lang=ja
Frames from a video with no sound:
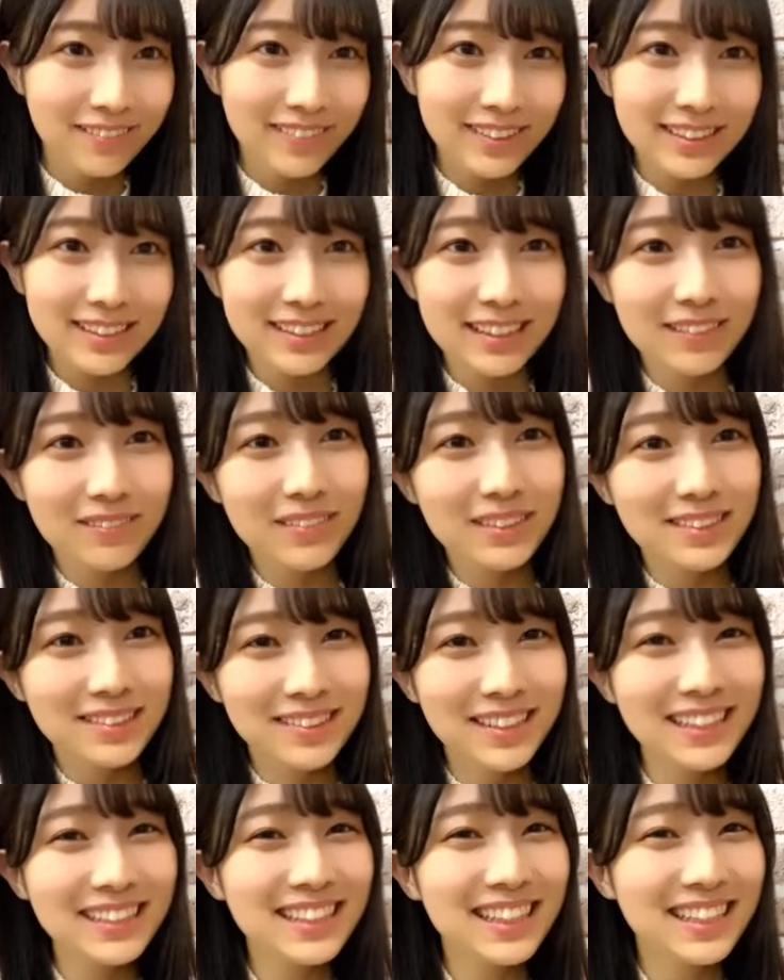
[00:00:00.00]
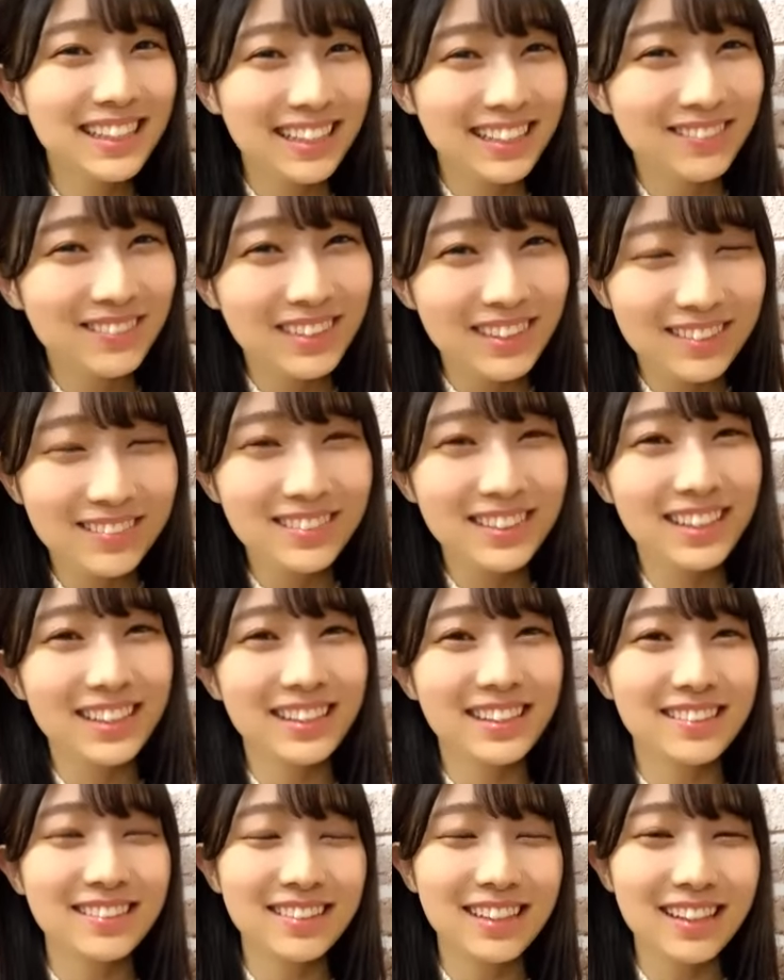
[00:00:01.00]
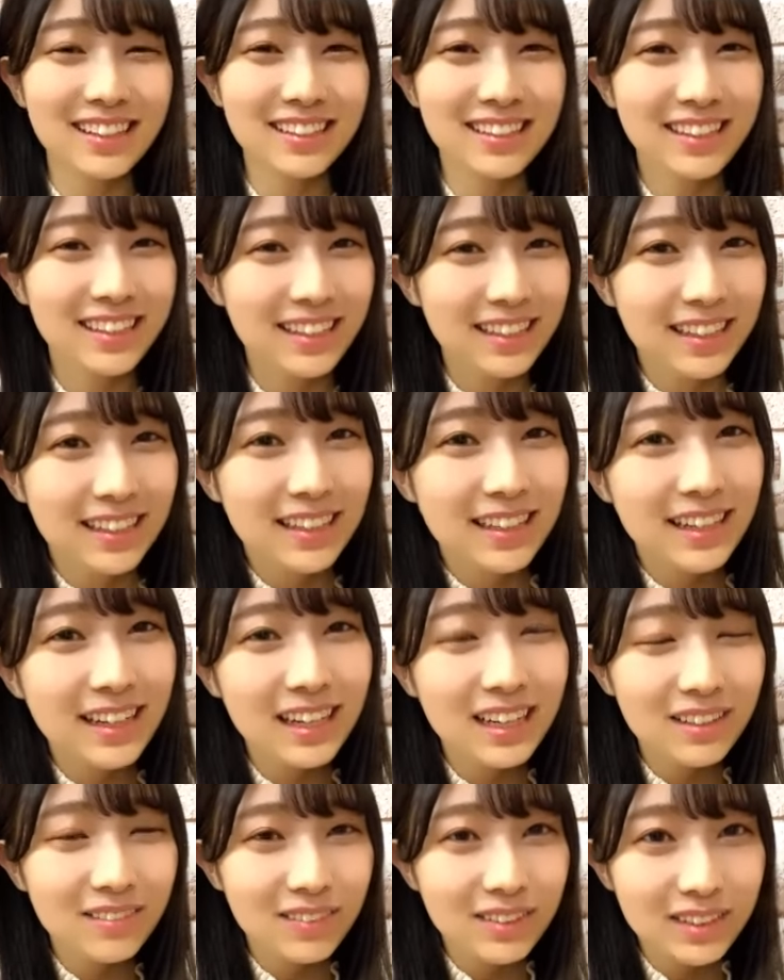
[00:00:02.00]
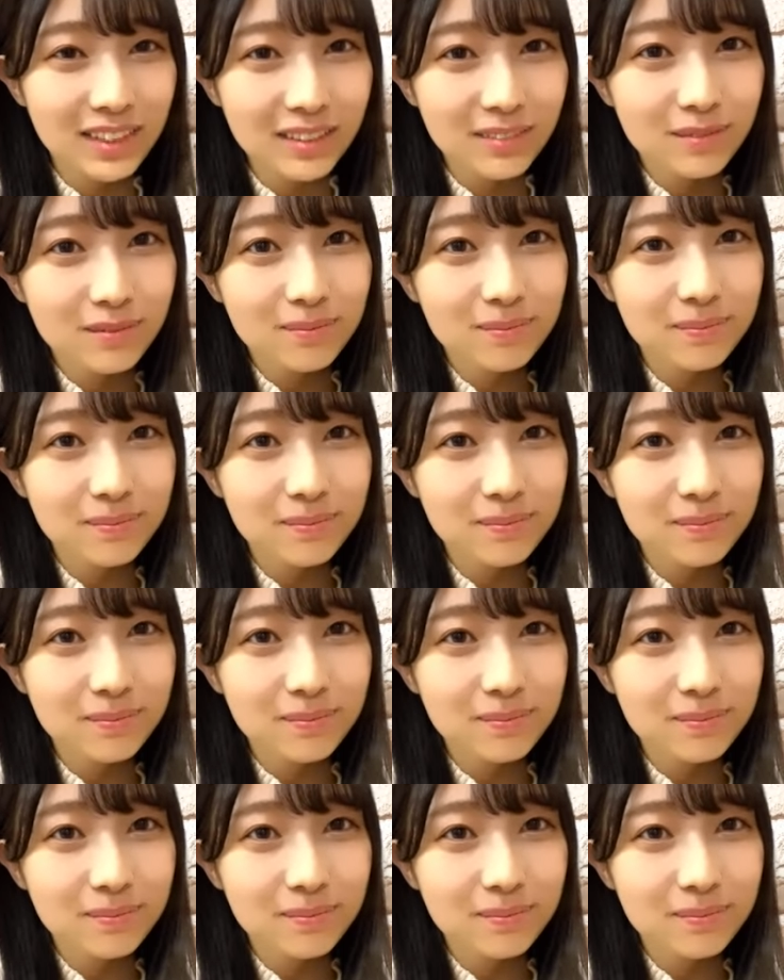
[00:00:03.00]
また難波ドラあったら頑張ろうみたいなのがあればね